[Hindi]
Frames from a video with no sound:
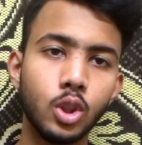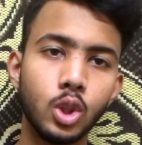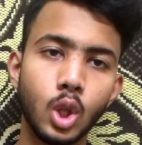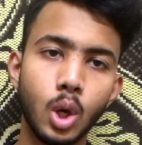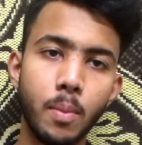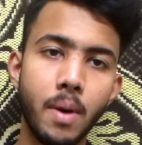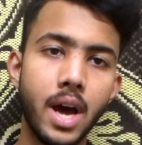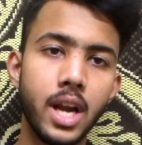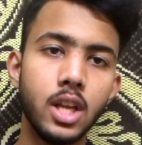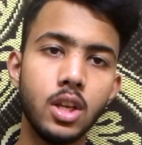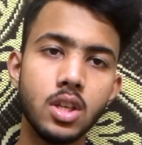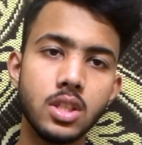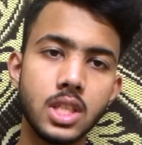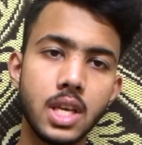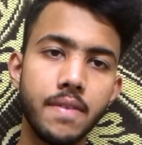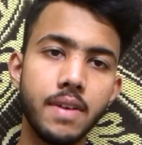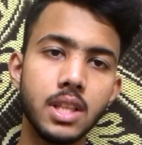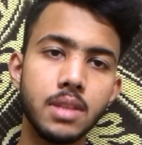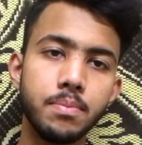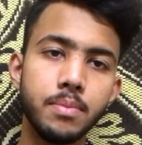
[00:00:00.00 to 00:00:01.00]
तो हमारी जो
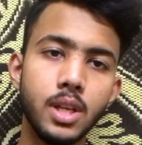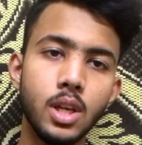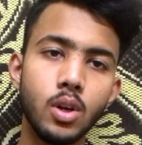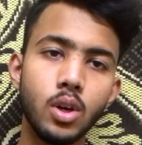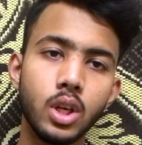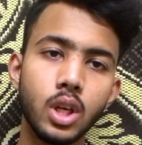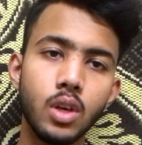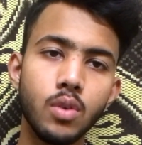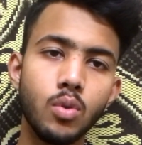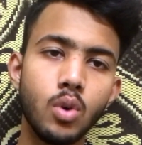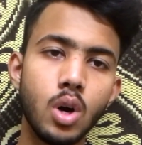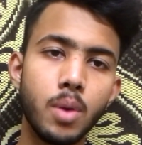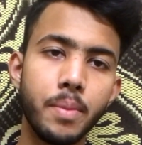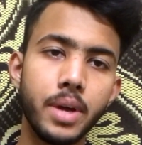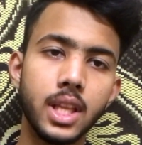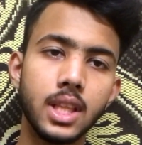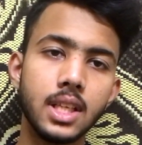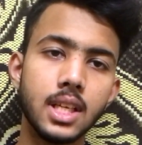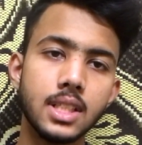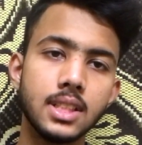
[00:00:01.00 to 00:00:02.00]
सेवन्थ मिल होगी वो
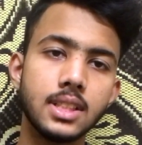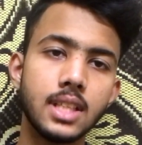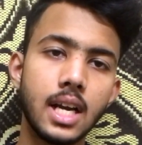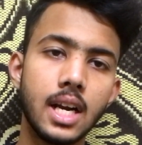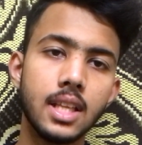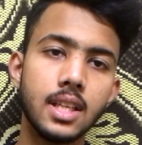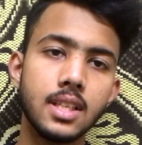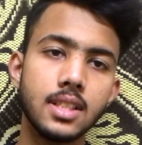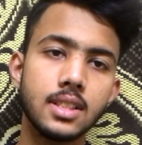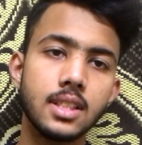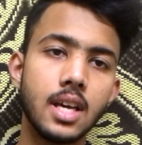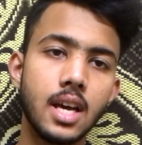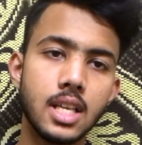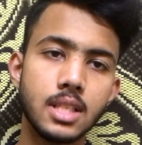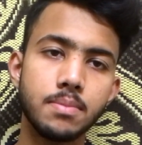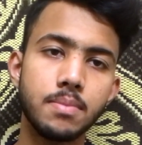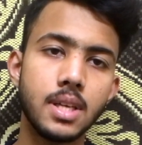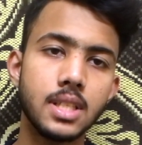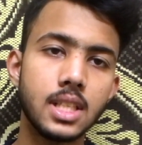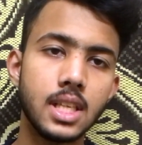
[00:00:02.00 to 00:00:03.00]
हमें दस साढ़े दस के
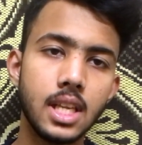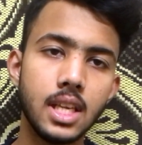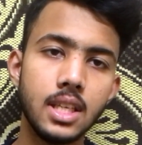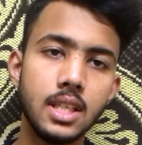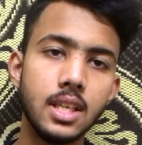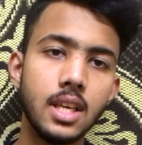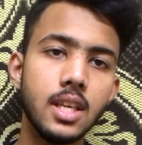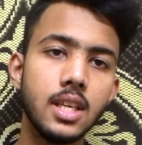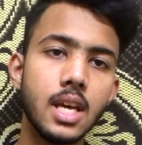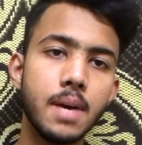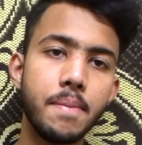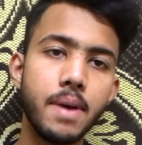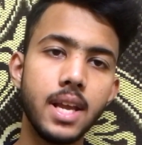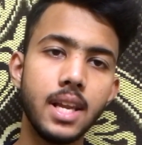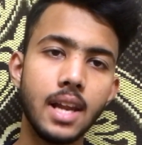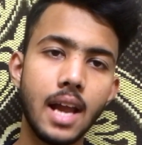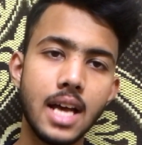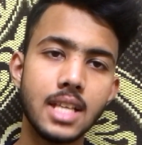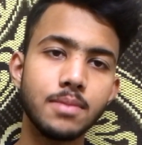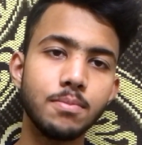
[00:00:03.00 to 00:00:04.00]
आसपास लेनी है ये हमारी
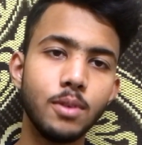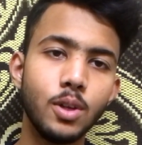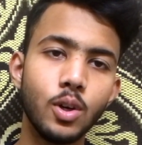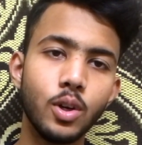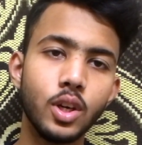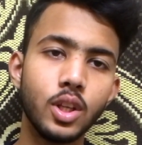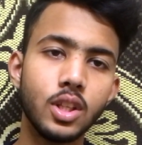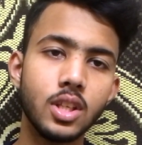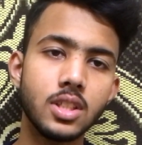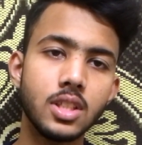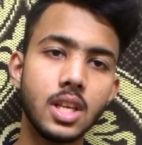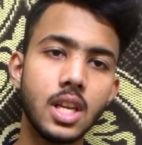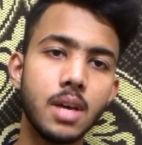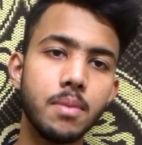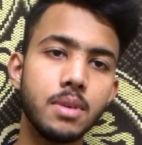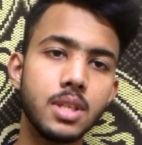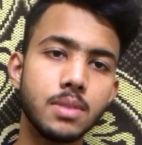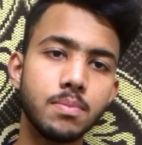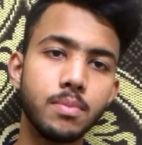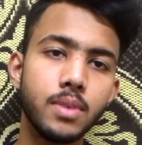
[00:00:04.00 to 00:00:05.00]
लास्ट मिल होगी तो इसलिए
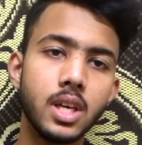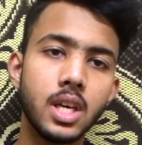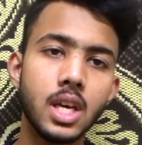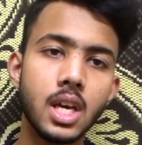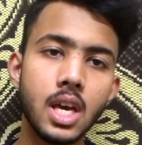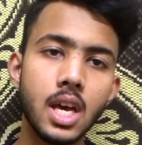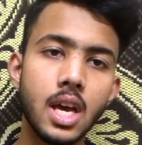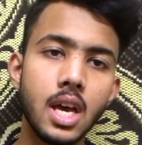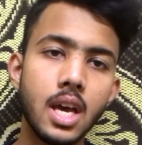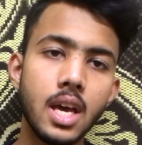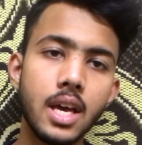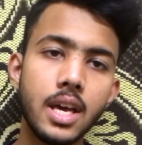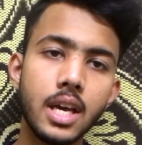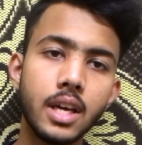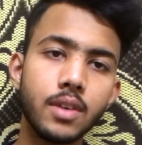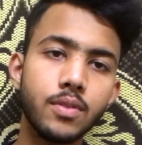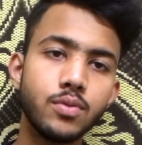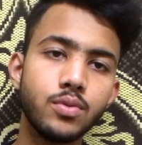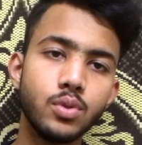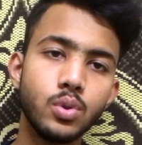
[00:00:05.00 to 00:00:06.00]
हमें इसमें
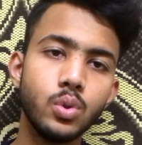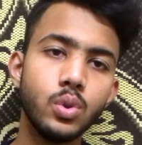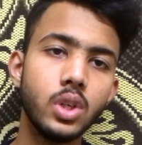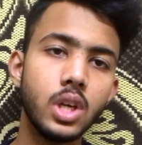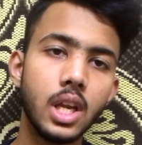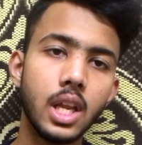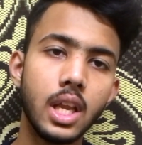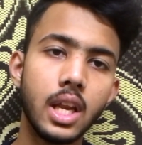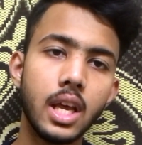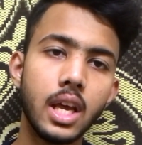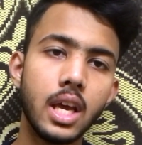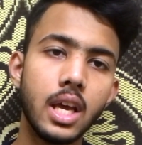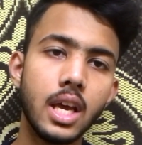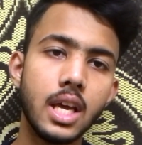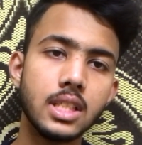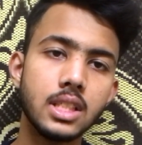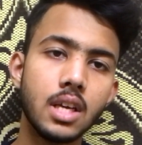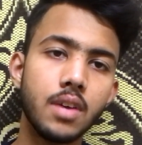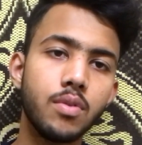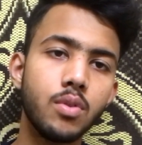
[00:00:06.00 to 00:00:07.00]
एक फ्रूट लेना है
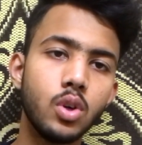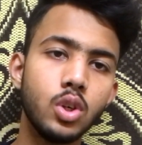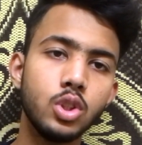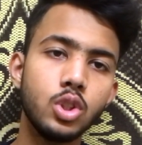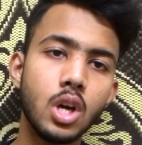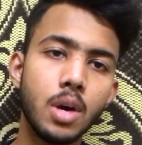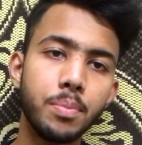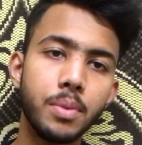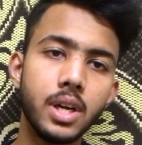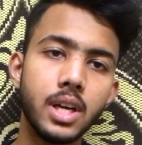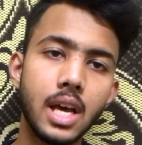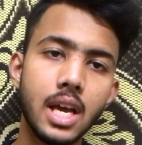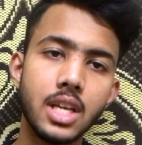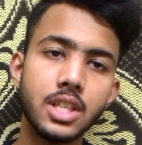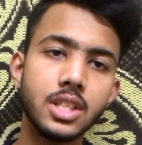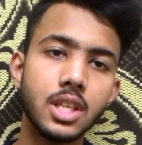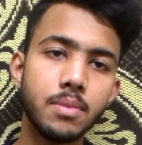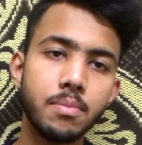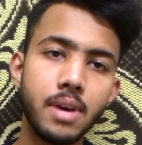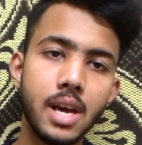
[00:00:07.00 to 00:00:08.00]
ऐसा फ्रूट जो आपके
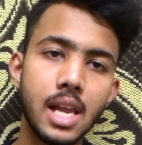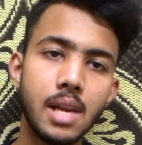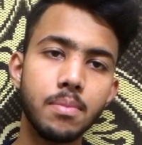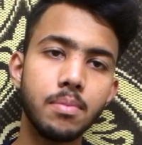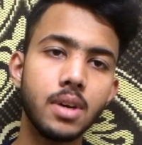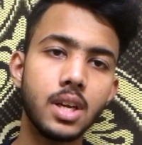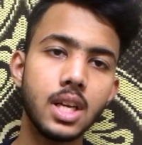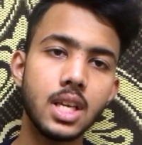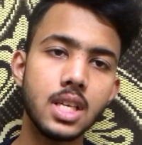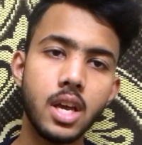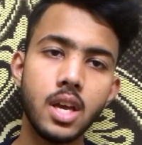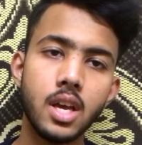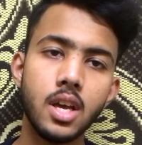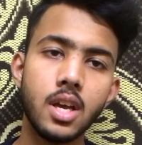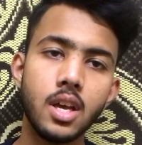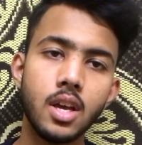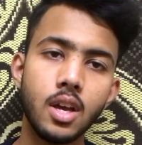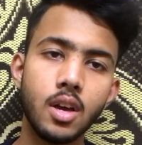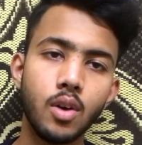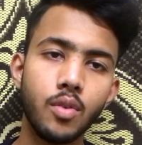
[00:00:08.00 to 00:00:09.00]
डाइजेशन में हेल्प करे
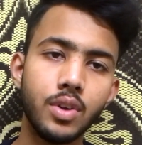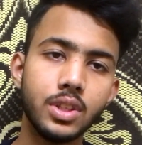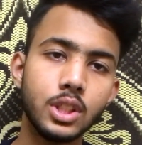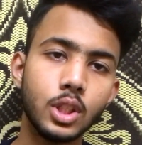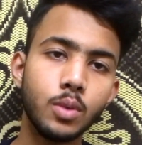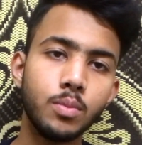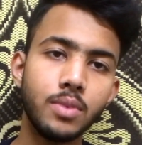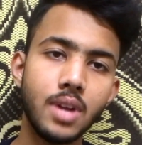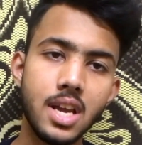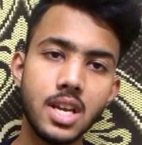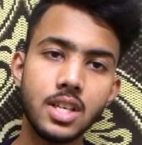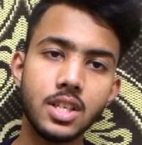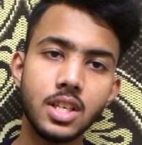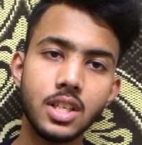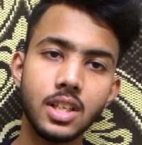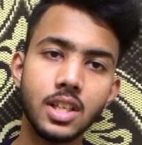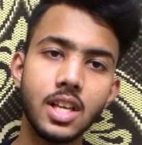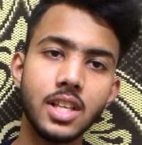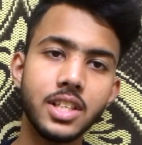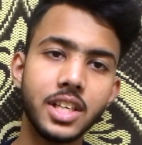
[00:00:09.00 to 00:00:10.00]
वैसे तुम
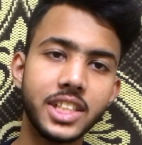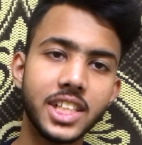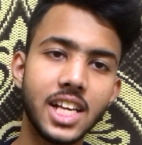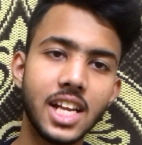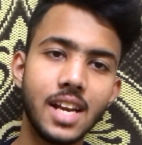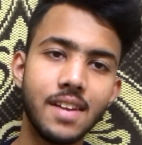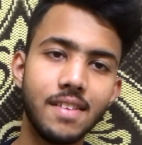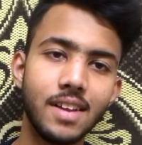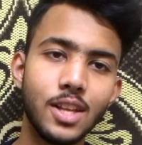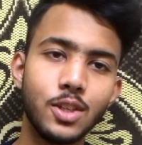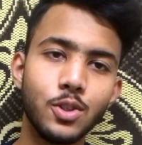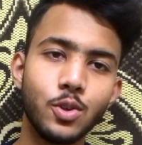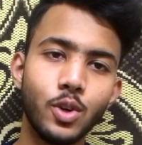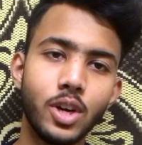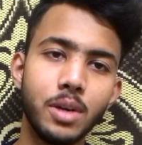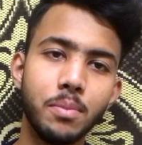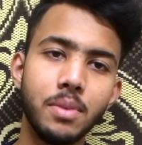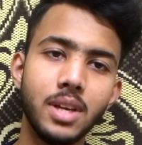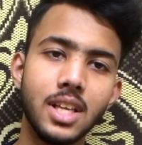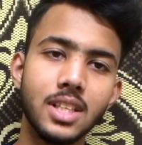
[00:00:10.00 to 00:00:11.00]
डाइजेशन के लिए जेठालाल वाला
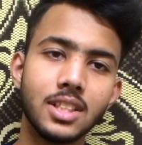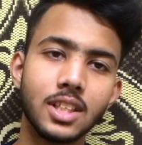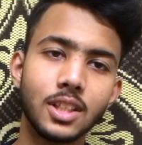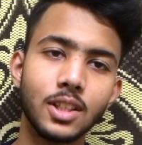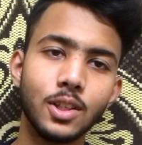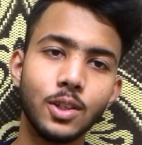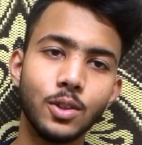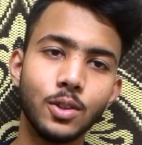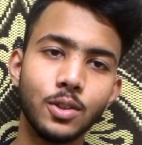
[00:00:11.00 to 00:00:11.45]
चूरण भी ले सकते हो